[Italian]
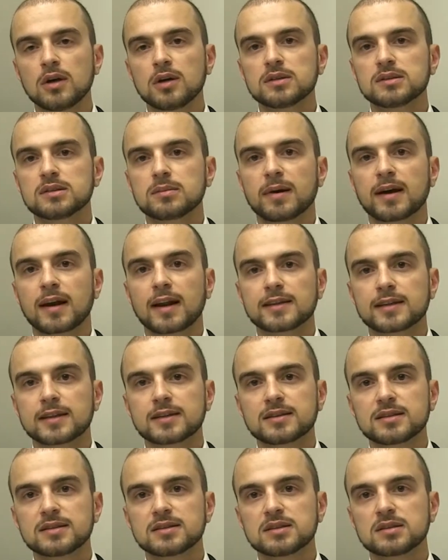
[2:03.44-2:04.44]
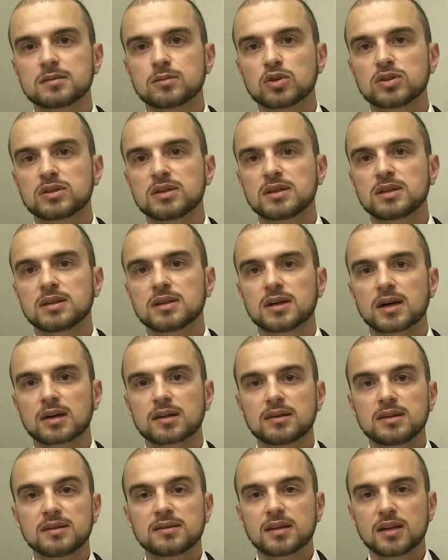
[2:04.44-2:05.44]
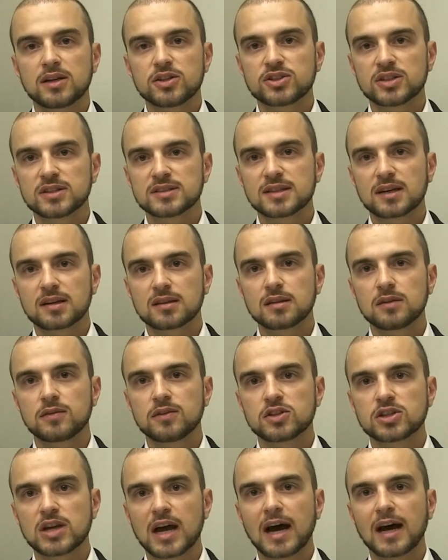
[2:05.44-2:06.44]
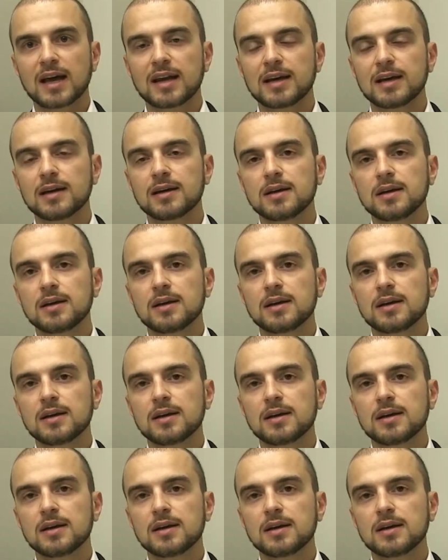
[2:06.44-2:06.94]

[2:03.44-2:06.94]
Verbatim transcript: si parla tantissimo di intelligenza artificiale,